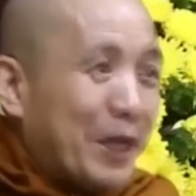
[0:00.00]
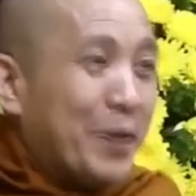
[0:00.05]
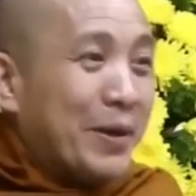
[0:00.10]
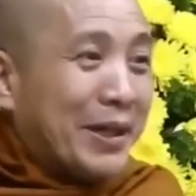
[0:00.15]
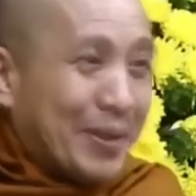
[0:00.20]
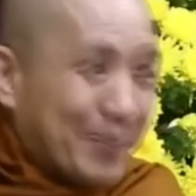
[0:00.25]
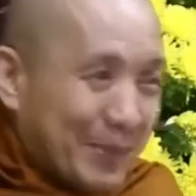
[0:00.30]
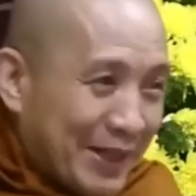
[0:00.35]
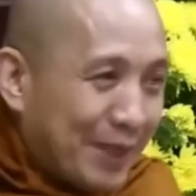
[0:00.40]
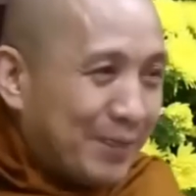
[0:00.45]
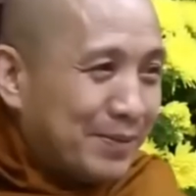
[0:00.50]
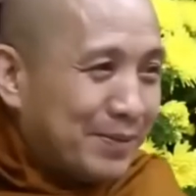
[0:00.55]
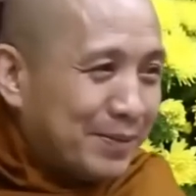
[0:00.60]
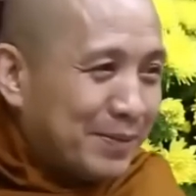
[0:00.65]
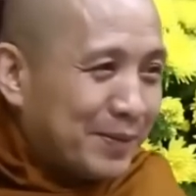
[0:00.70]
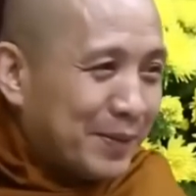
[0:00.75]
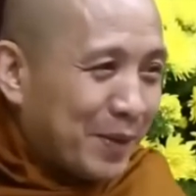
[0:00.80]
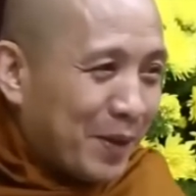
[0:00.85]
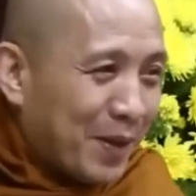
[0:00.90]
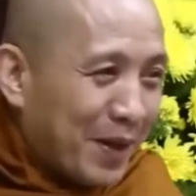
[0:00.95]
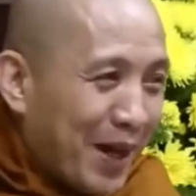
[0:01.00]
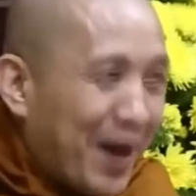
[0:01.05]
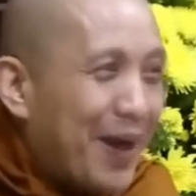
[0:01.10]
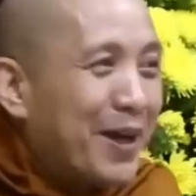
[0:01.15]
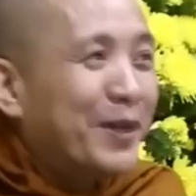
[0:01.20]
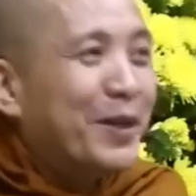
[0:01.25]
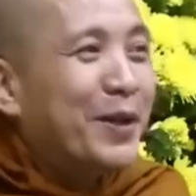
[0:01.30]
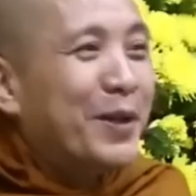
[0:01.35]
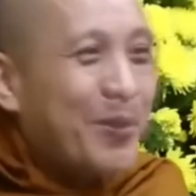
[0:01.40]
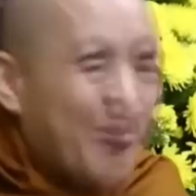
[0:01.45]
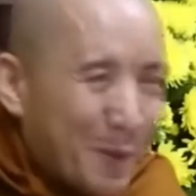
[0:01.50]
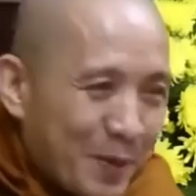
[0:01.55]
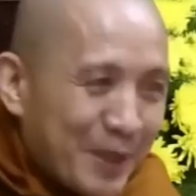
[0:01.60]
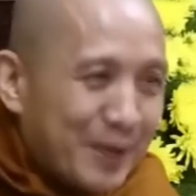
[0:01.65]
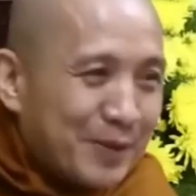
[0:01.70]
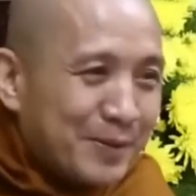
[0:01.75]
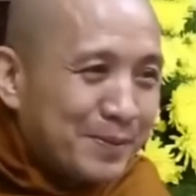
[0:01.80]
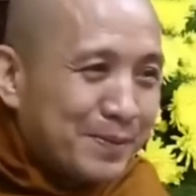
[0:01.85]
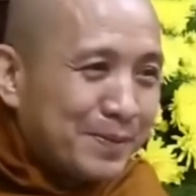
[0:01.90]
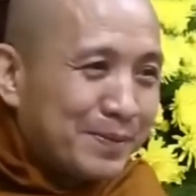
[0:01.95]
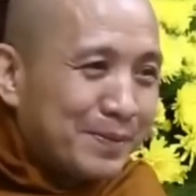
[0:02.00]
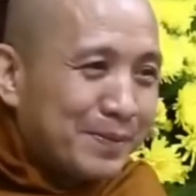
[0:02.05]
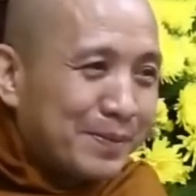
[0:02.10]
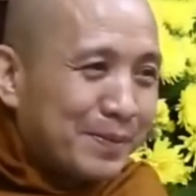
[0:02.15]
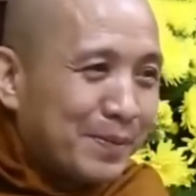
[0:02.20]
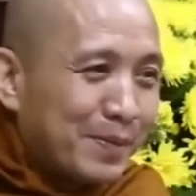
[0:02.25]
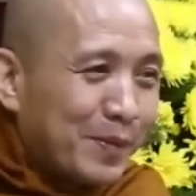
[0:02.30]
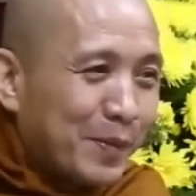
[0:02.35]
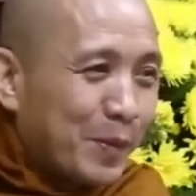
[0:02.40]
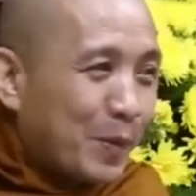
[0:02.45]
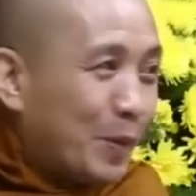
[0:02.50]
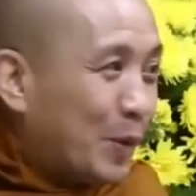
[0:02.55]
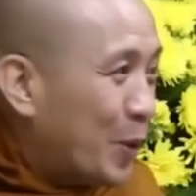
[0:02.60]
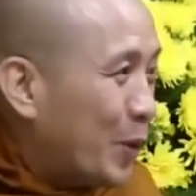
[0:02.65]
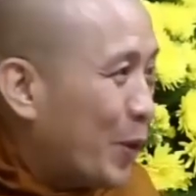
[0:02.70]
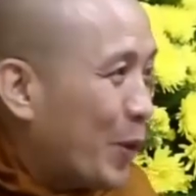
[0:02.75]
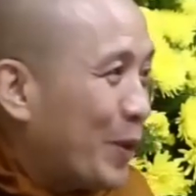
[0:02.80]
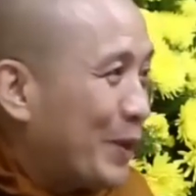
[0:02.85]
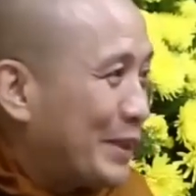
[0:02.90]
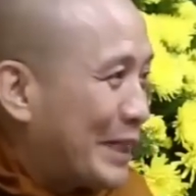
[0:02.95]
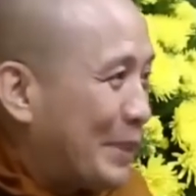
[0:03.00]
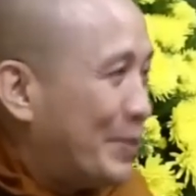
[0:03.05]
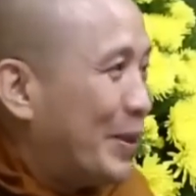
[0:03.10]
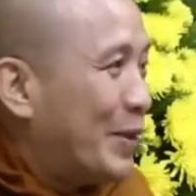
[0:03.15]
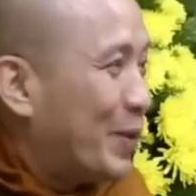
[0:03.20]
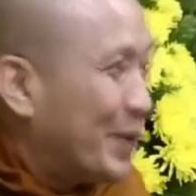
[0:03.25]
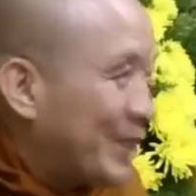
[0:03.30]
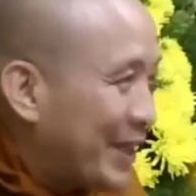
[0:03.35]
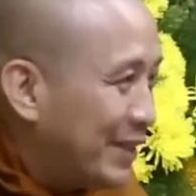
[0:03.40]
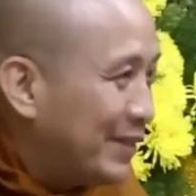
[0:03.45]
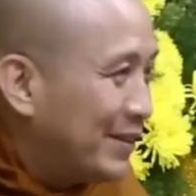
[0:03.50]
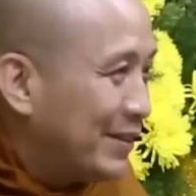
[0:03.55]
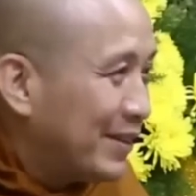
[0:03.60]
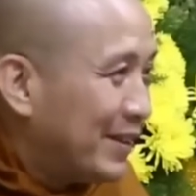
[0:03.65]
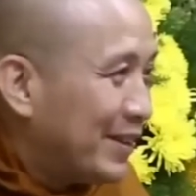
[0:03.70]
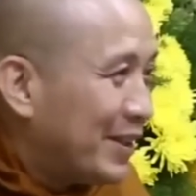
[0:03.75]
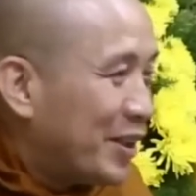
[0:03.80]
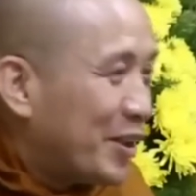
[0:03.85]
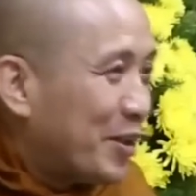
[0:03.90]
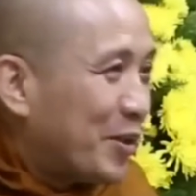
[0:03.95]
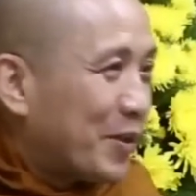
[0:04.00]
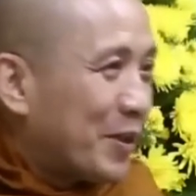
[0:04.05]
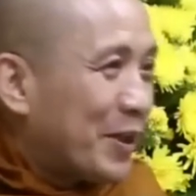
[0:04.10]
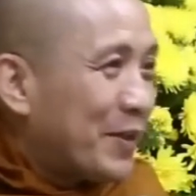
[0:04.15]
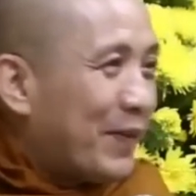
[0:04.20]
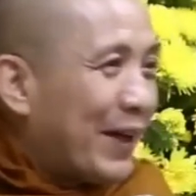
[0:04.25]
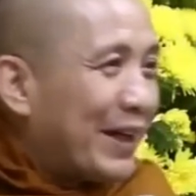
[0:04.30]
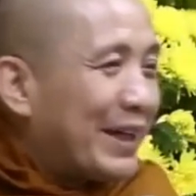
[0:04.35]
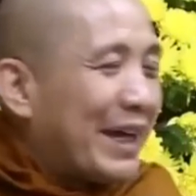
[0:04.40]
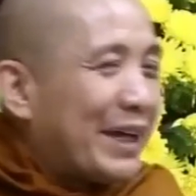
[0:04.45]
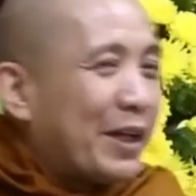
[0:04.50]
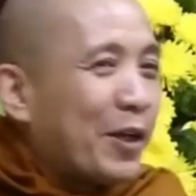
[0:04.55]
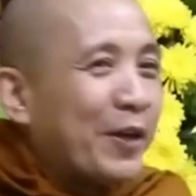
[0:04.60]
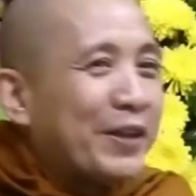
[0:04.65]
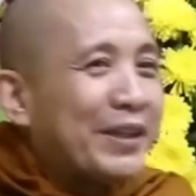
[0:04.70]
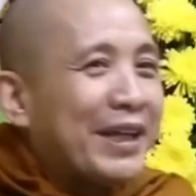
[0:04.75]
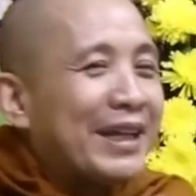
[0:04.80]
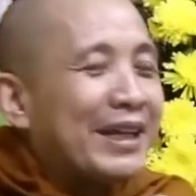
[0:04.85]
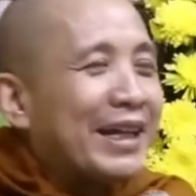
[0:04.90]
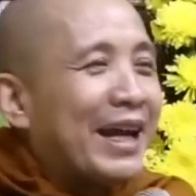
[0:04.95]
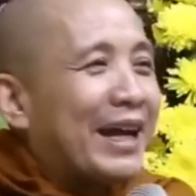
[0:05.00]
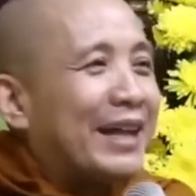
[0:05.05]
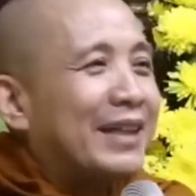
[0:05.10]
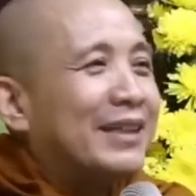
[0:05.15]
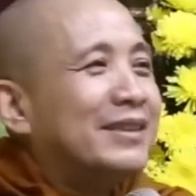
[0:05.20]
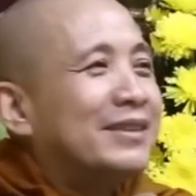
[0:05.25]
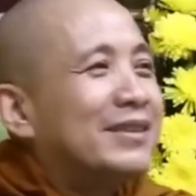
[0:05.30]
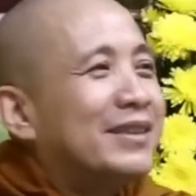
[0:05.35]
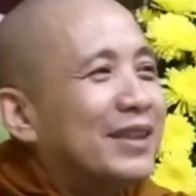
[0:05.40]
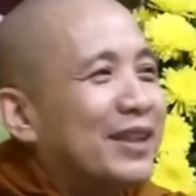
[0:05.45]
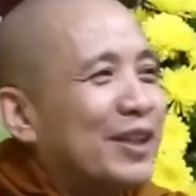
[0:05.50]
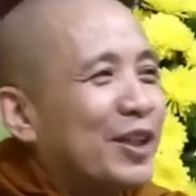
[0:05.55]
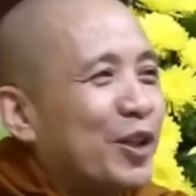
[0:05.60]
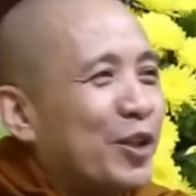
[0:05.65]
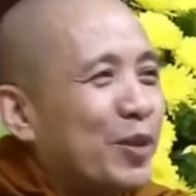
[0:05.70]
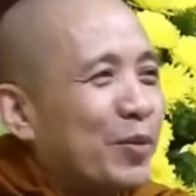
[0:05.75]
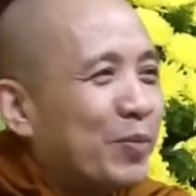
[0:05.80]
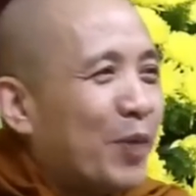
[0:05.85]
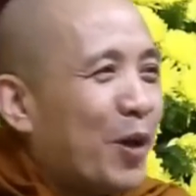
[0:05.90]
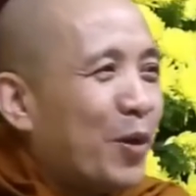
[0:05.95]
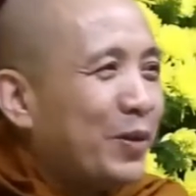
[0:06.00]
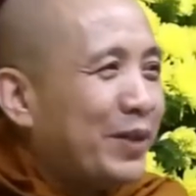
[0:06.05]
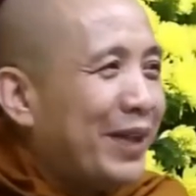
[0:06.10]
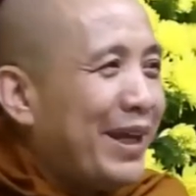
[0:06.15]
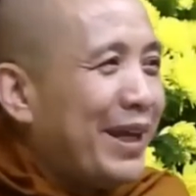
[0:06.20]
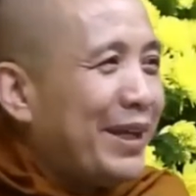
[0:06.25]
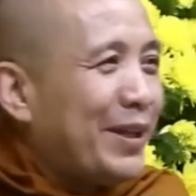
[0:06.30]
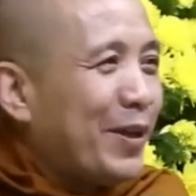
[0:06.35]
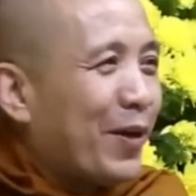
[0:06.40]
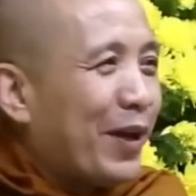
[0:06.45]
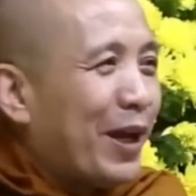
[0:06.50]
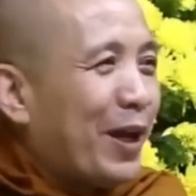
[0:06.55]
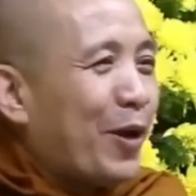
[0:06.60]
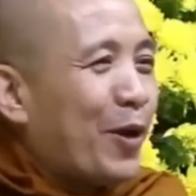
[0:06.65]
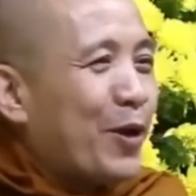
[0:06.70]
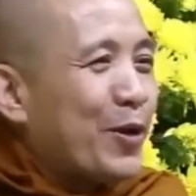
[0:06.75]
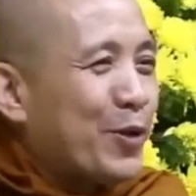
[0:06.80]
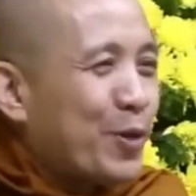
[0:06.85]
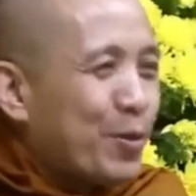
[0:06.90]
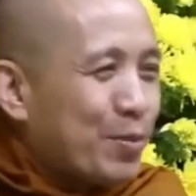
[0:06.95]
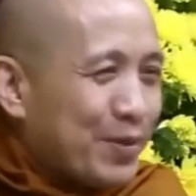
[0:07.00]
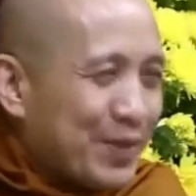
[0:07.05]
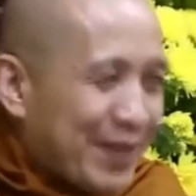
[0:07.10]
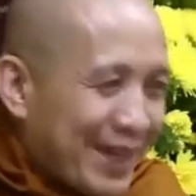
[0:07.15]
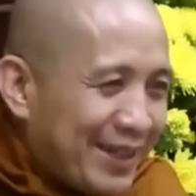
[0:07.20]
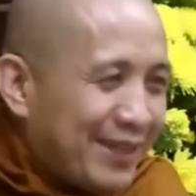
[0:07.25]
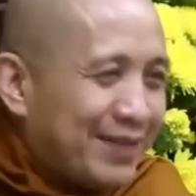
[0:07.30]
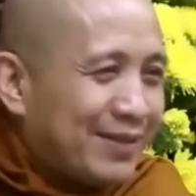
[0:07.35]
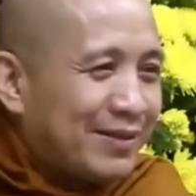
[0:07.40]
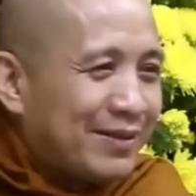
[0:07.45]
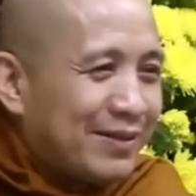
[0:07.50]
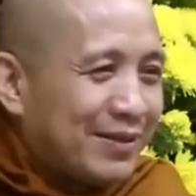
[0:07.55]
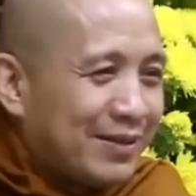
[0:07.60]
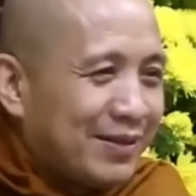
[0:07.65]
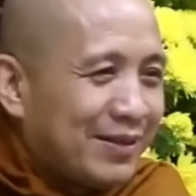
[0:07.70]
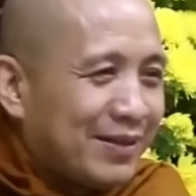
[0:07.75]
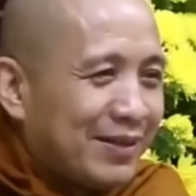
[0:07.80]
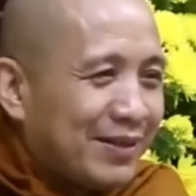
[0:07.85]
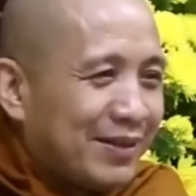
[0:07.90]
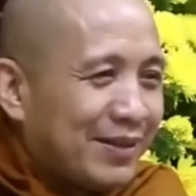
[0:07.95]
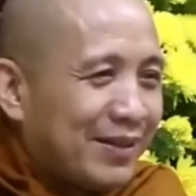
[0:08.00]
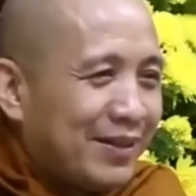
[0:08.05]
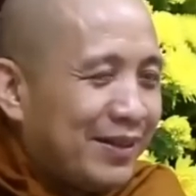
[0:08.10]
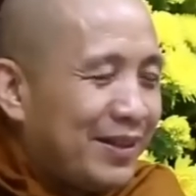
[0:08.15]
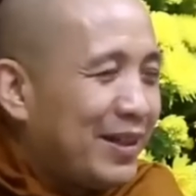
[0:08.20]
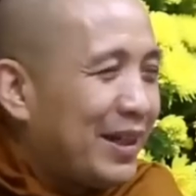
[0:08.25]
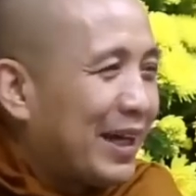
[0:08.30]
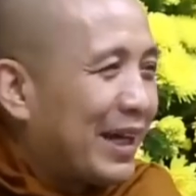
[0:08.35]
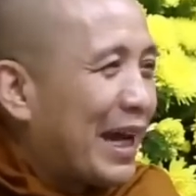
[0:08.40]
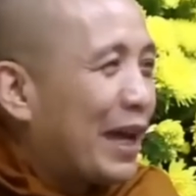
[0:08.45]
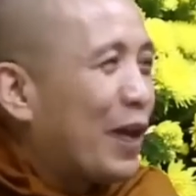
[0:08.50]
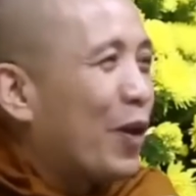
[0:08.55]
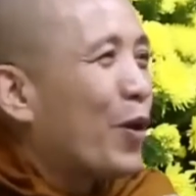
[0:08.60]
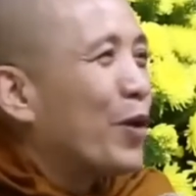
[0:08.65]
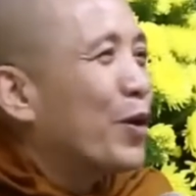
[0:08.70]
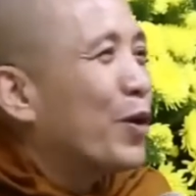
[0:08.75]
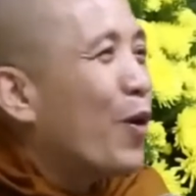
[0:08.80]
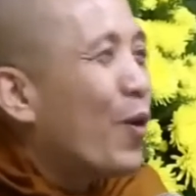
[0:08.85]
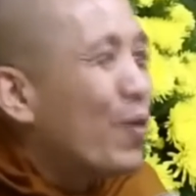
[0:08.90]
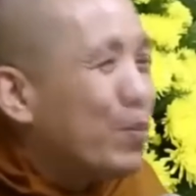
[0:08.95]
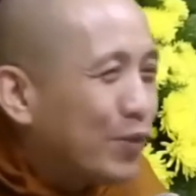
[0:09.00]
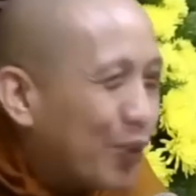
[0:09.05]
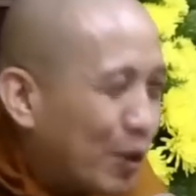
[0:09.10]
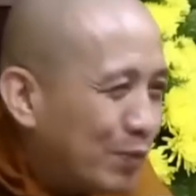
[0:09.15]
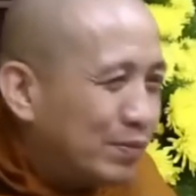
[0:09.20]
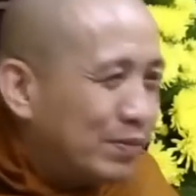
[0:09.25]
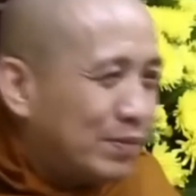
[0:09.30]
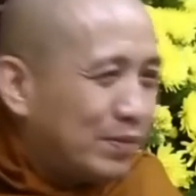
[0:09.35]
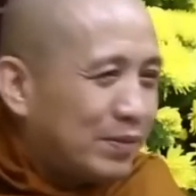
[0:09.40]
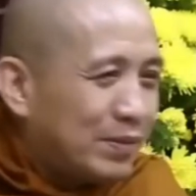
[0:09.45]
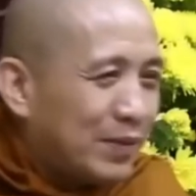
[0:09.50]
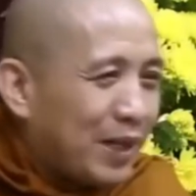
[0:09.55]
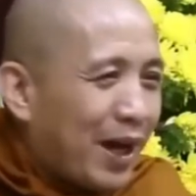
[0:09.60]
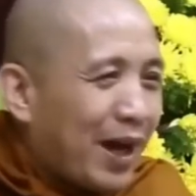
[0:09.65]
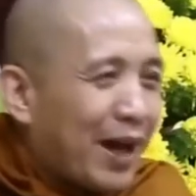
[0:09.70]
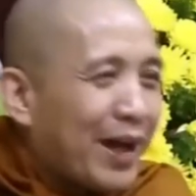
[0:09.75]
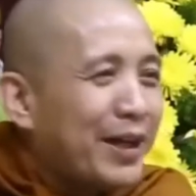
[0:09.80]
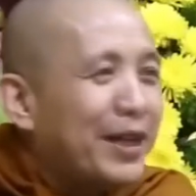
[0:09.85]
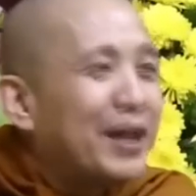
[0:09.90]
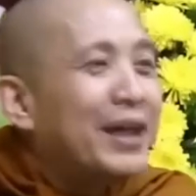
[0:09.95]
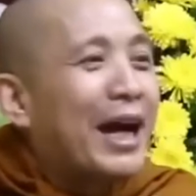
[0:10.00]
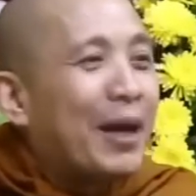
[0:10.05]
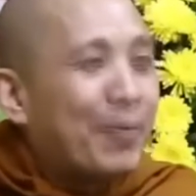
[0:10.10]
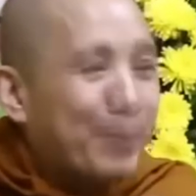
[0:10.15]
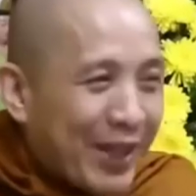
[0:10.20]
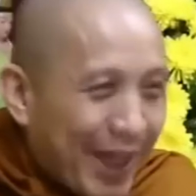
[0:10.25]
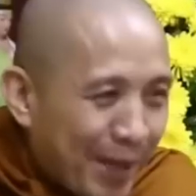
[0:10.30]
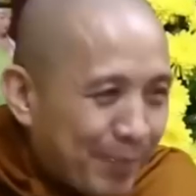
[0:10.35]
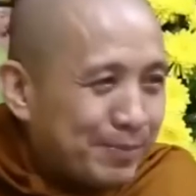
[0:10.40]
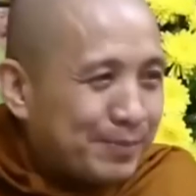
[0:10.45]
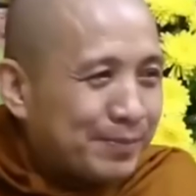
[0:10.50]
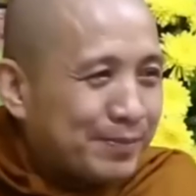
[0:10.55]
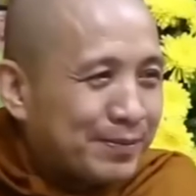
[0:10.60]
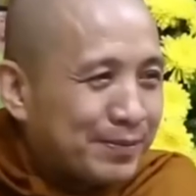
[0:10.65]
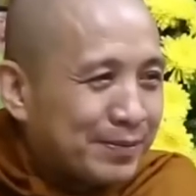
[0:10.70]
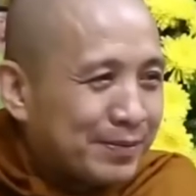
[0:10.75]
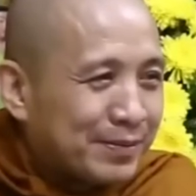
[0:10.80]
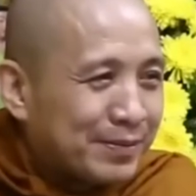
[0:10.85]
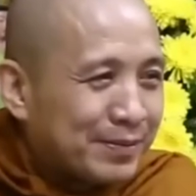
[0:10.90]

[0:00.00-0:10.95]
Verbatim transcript: tối thiểu là 500 còn hơn nữa là vô lượng chúng tôi nói có sách nó có chứng đức phật ngài nói chỉ cần bố thí cho cái loài súc sanh như là các loài côn trùng ở cái nơi ẩm thấp